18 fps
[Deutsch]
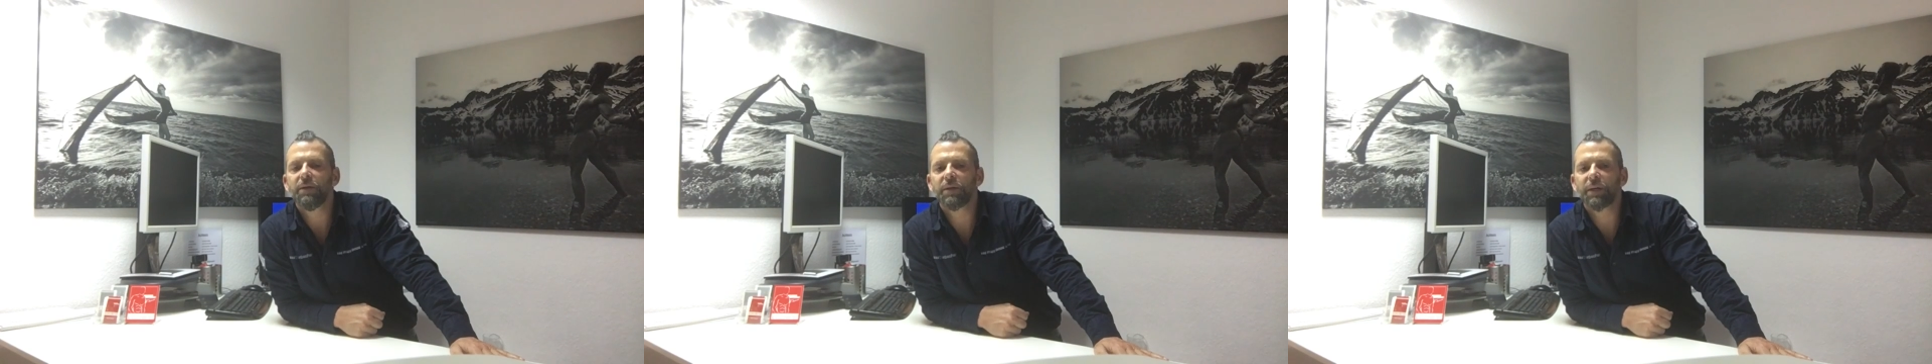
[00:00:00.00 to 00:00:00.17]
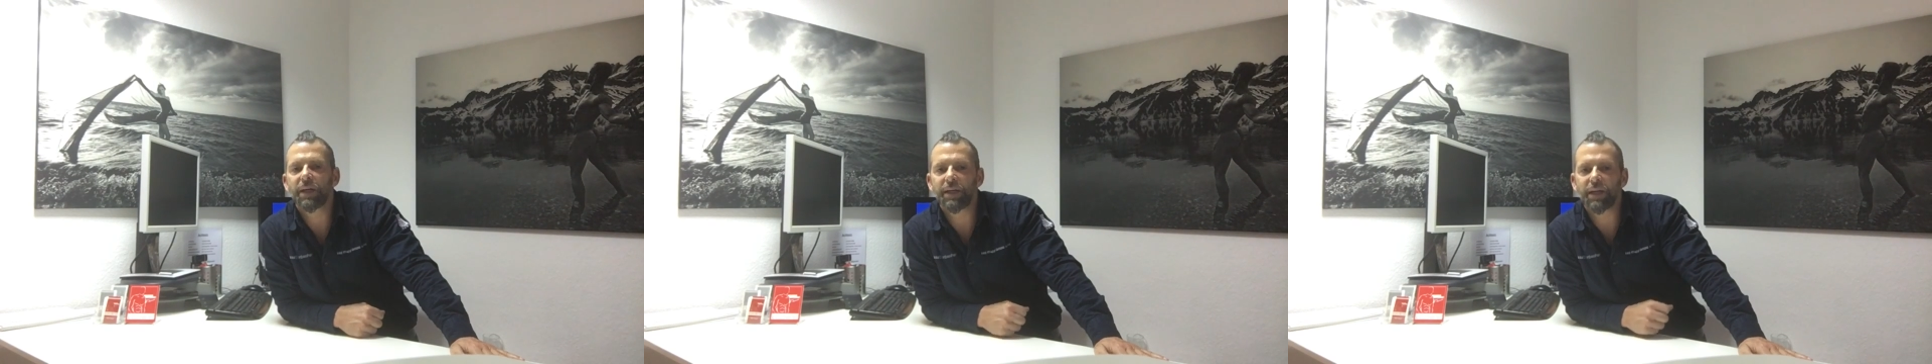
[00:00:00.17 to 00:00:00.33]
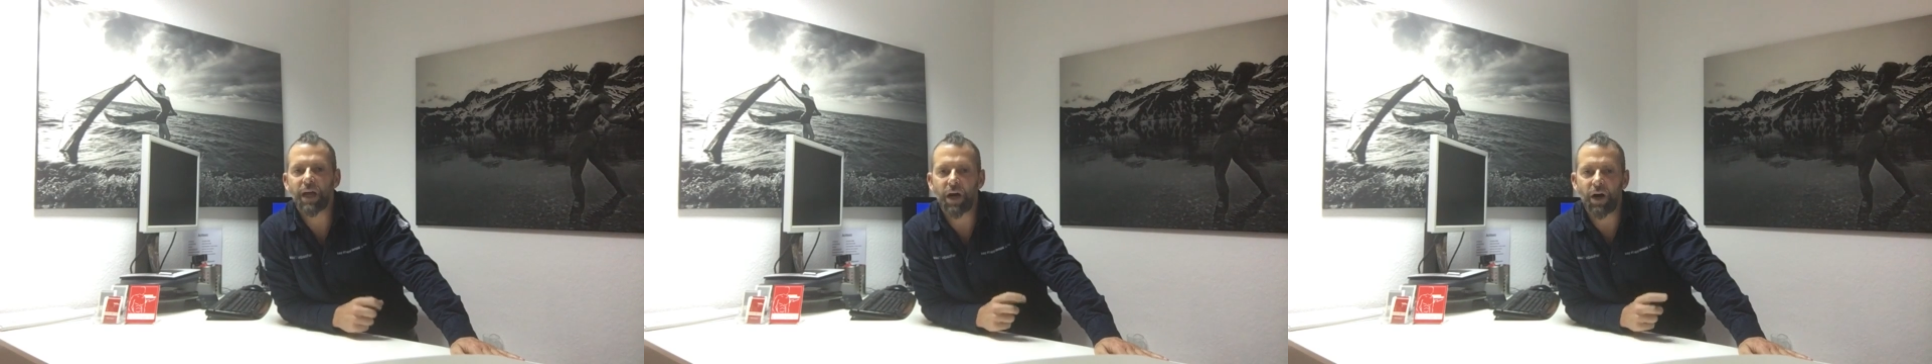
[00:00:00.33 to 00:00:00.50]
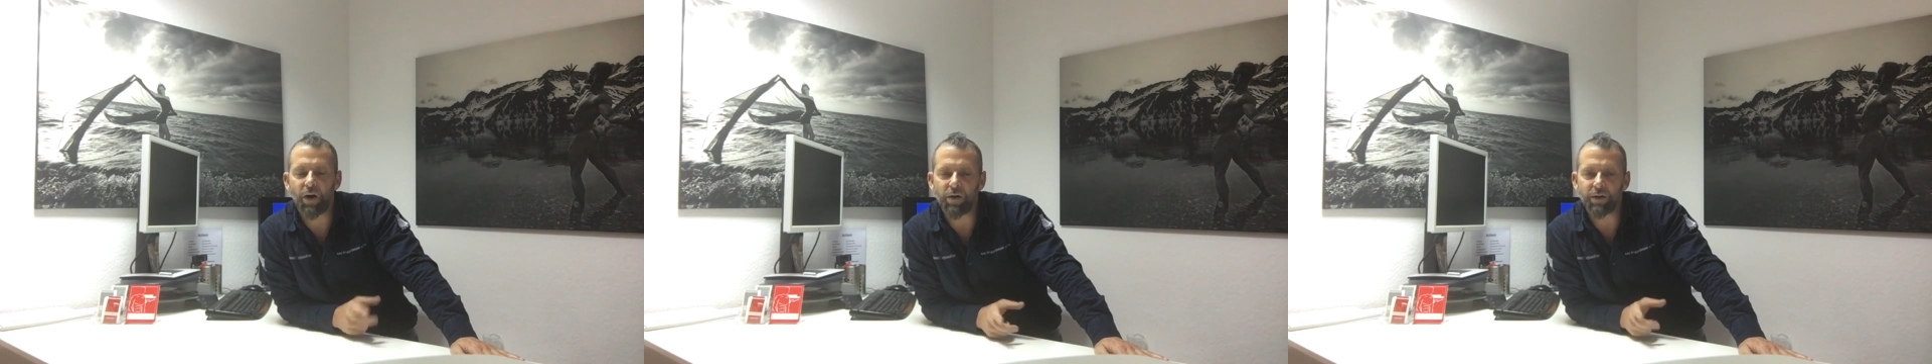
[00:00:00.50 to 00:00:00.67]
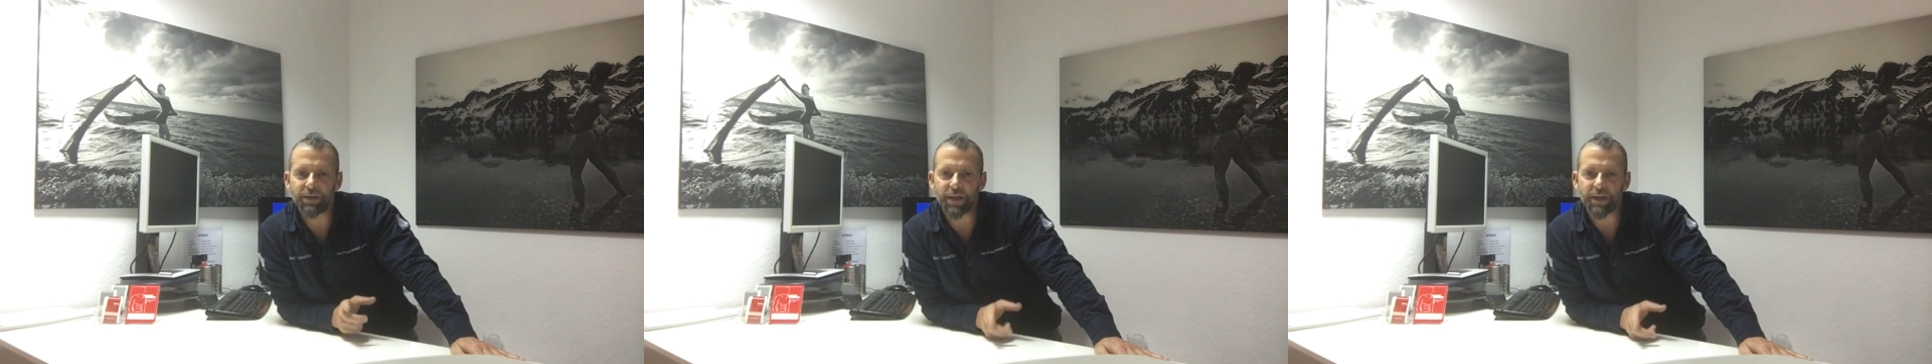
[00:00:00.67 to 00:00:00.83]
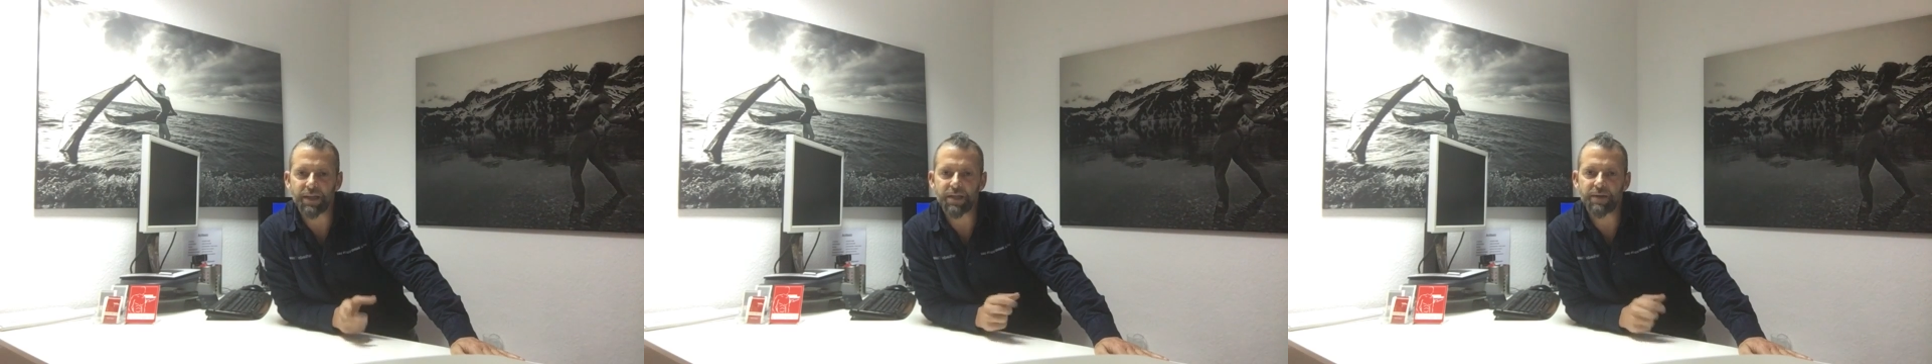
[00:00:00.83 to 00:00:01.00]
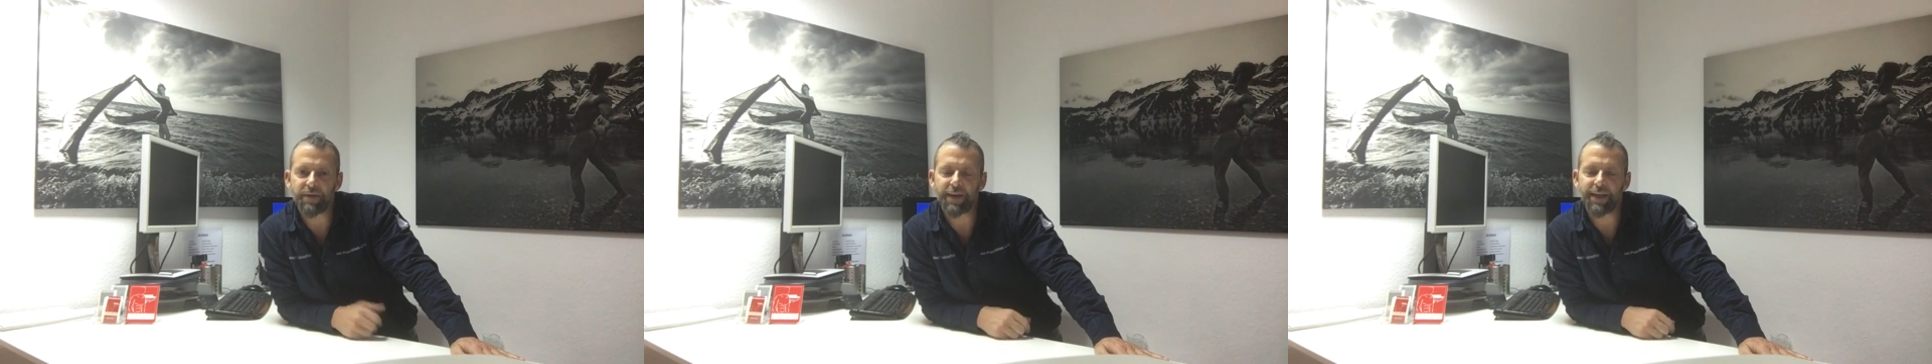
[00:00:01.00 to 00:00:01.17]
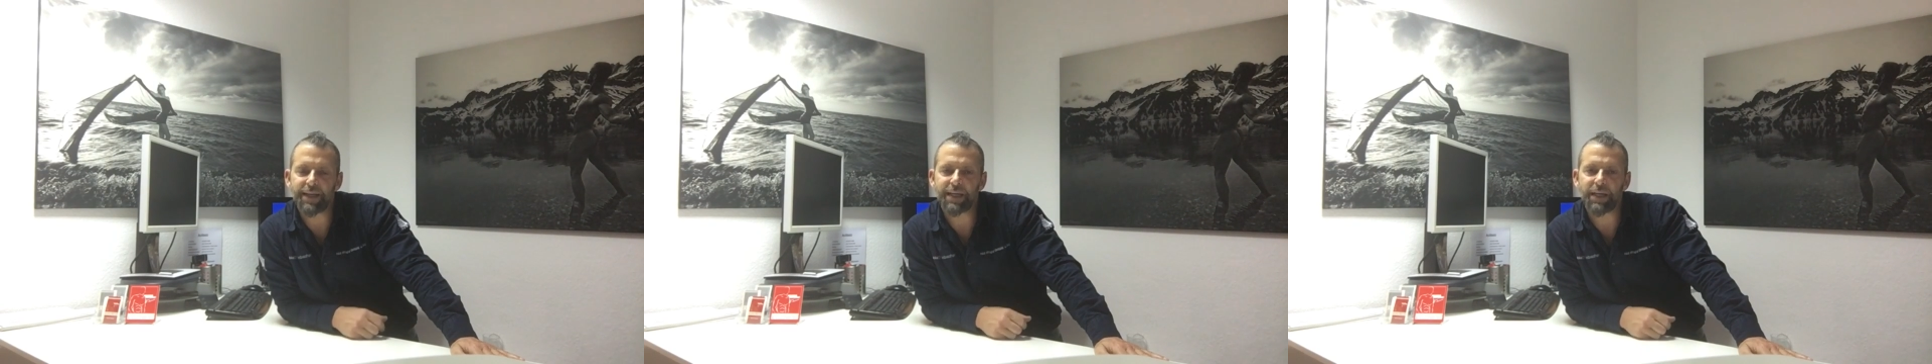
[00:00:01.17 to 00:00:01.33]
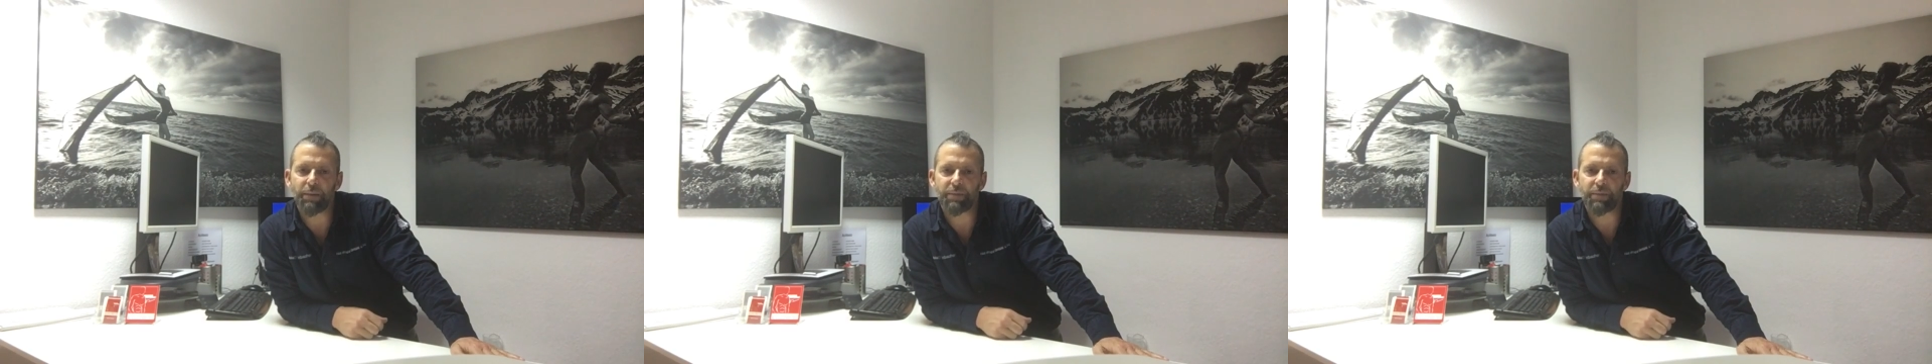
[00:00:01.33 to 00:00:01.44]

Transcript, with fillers: Und genau deswegen